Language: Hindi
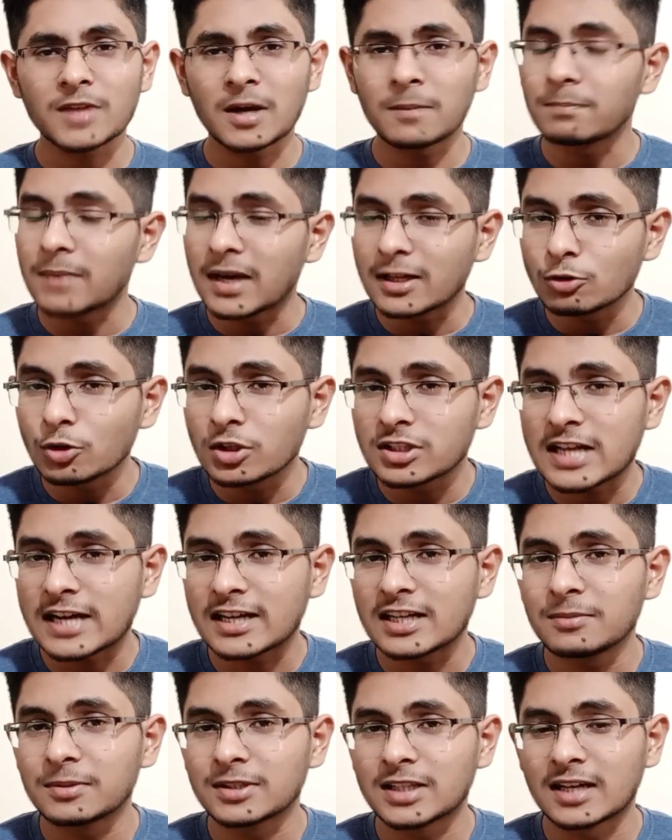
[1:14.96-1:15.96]
अब मैं तो
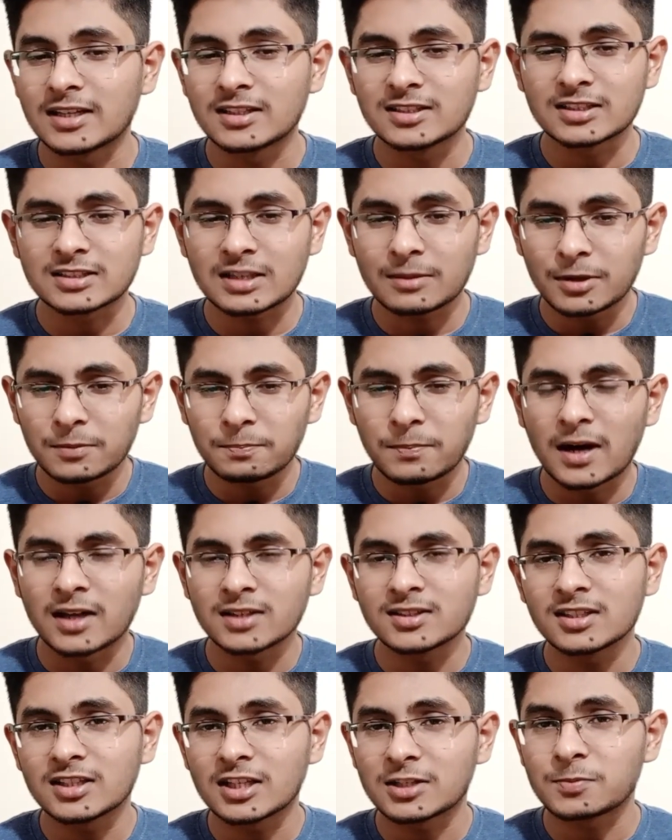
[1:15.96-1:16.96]
एग्जैक्टली बता नहीं सकता बट
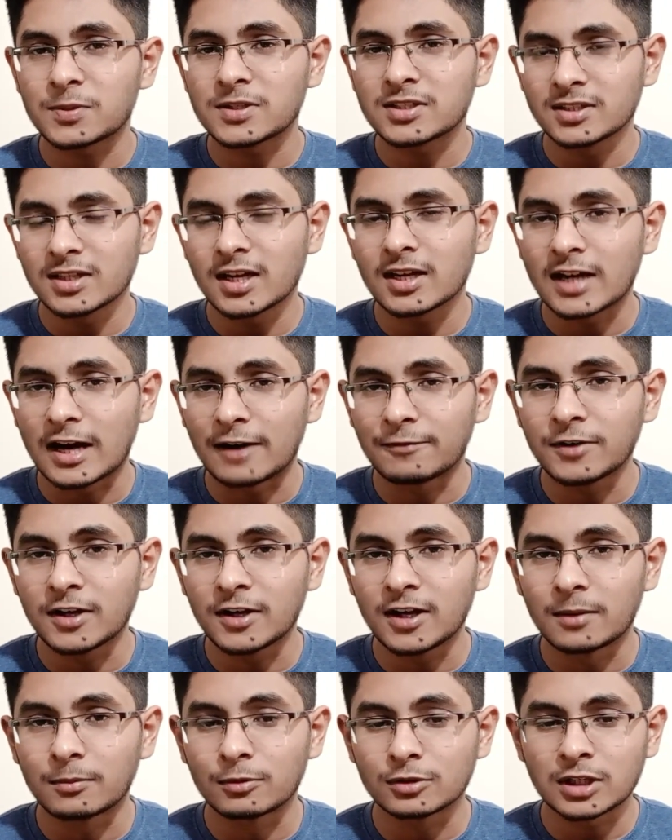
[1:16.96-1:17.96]
पांच से दस परसेंट यार काफी
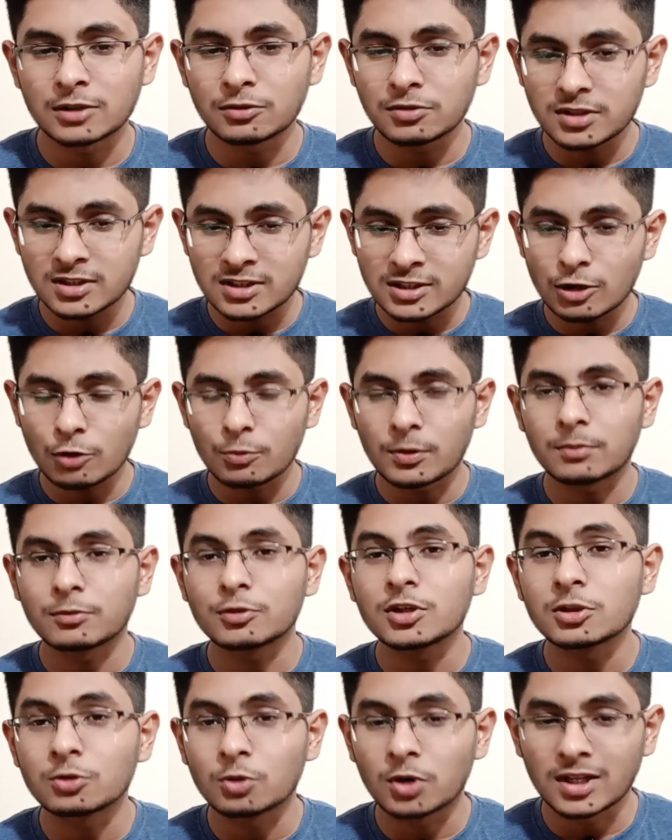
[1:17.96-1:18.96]
कम होता है तो इसके ऊपर
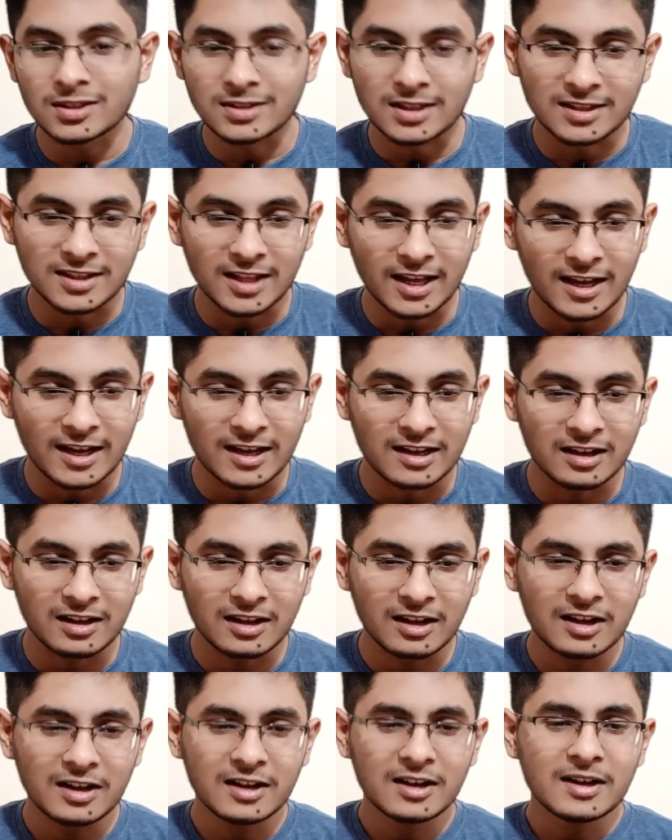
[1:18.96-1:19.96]
मुझे थोड़ा संदेह है
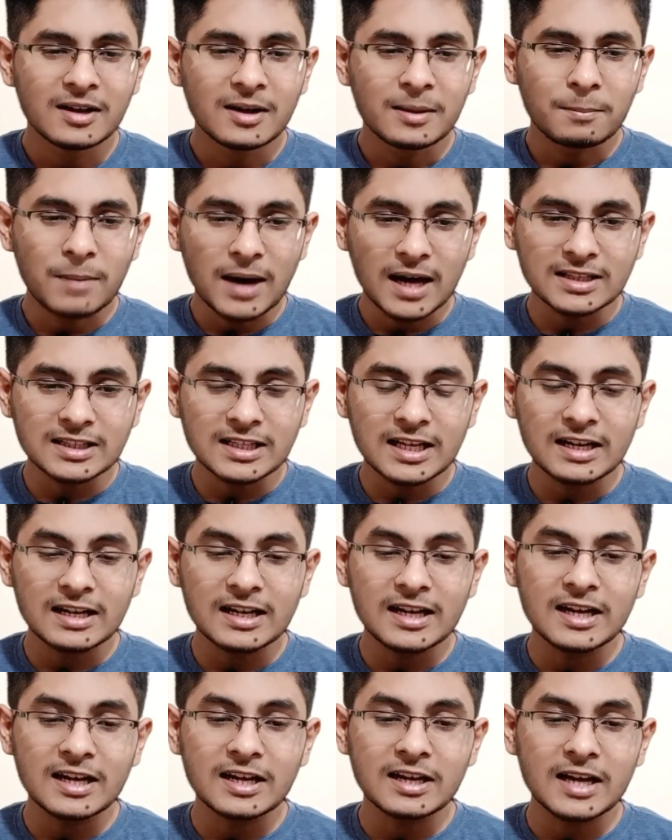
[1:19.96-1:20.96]
बात कर
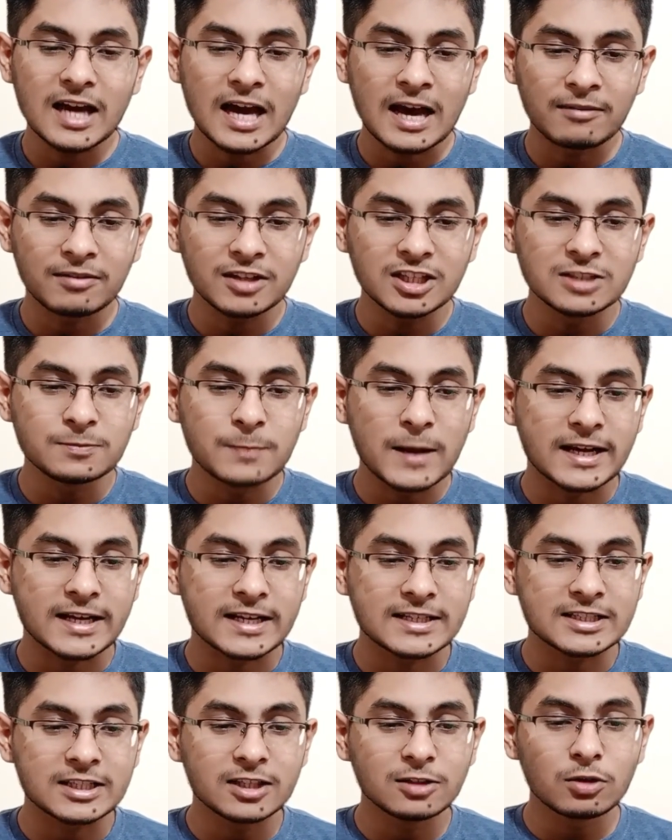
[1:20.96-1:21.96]
ले एवरेज
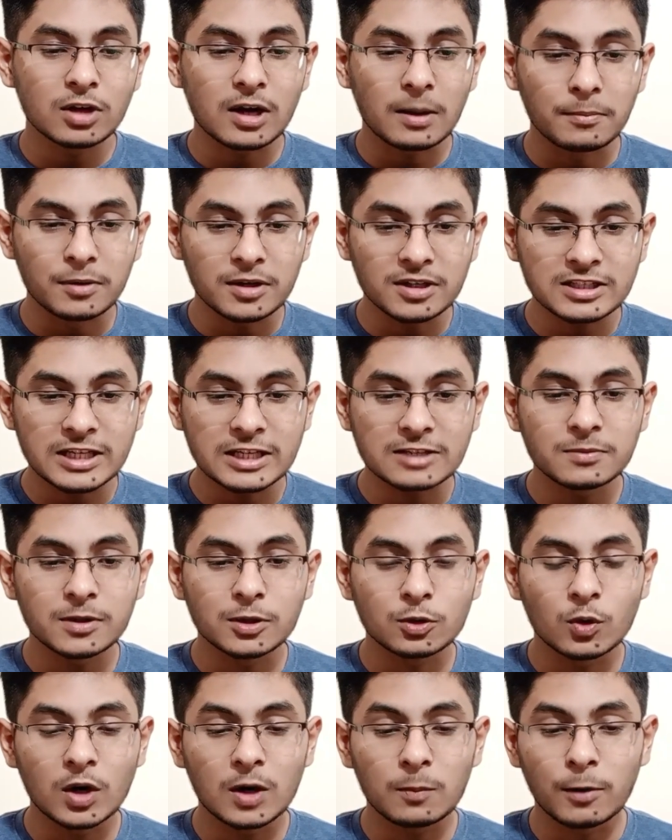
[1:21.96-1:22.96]
पैकेज की तो कंप्यूटर साइंस में
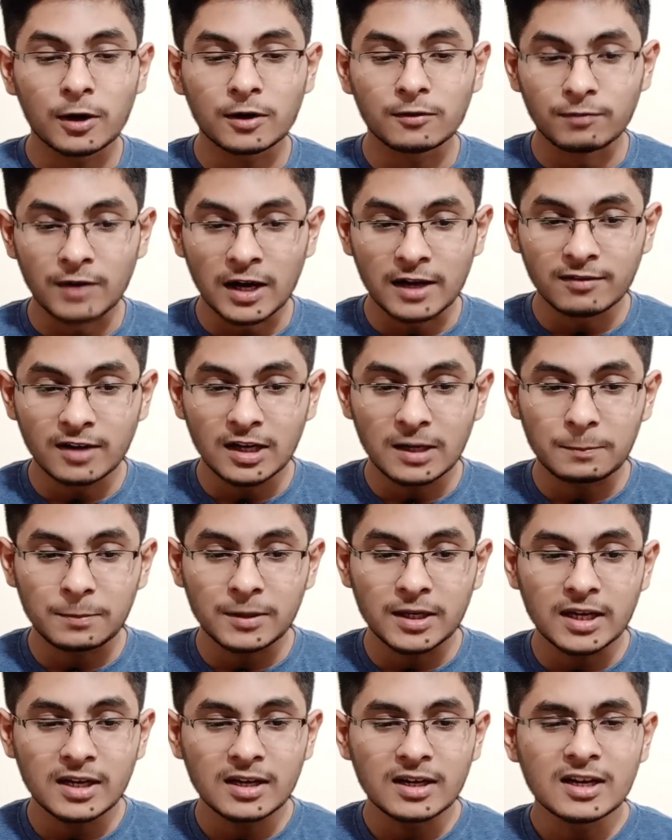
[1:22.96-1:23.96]
ट्वेल्व पॉइंट फाइव एल
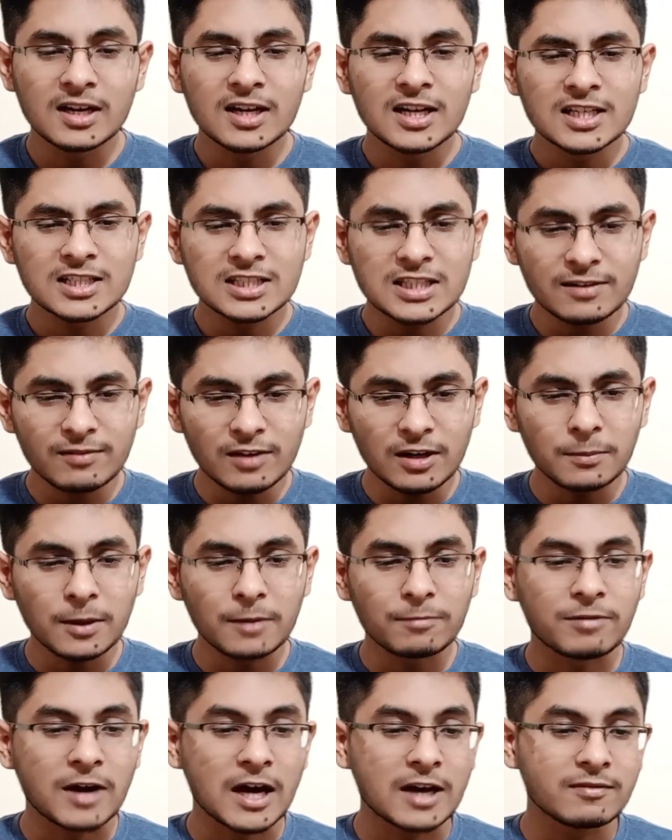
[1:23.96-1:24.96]
पी ए सिविल में
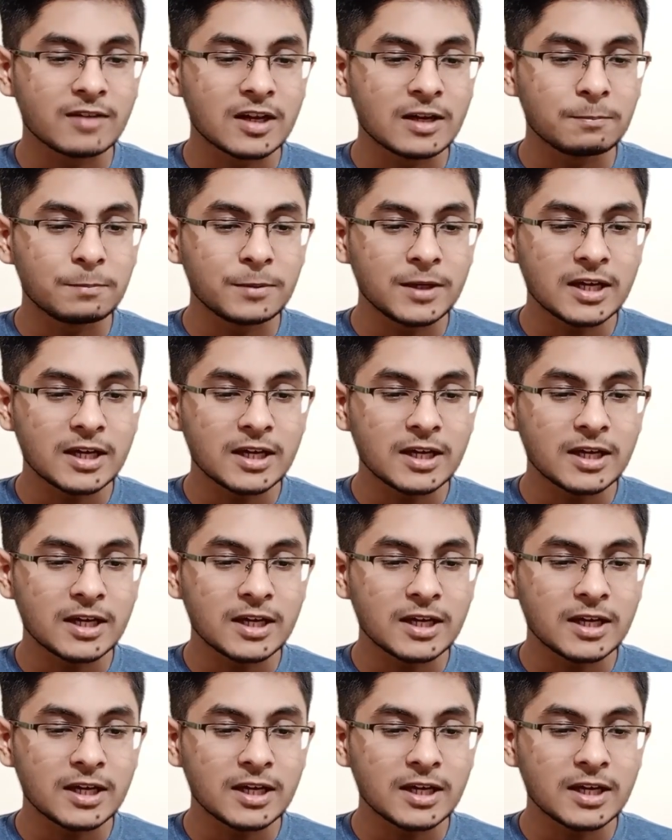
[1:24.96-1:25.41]
फाइव एल